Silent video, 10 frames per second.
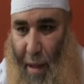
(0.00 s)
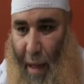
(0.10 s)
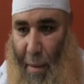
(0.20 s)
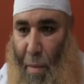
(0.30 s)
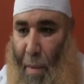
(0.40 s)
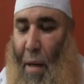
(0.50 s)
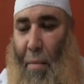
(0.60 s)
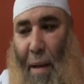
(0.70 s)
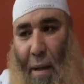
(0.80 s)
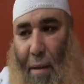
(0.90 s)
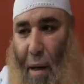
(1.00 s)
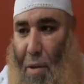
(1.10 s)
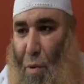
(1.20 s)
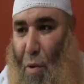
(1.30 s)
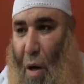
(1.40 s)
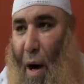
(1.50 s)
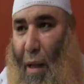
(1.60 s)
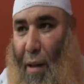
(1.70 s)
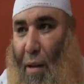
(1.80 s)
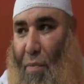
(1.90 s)
يعني مؤمنين بأن التخصص كل
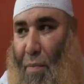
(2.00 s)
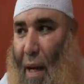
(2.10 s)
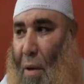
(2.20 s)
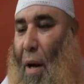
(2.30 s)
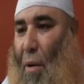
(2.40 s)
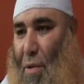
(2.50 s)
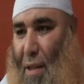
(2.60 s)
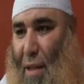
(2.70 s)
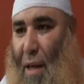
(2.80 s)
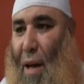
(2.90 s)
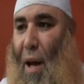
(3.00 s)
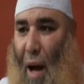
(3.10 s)
واحد حط في مكانه على كرسيه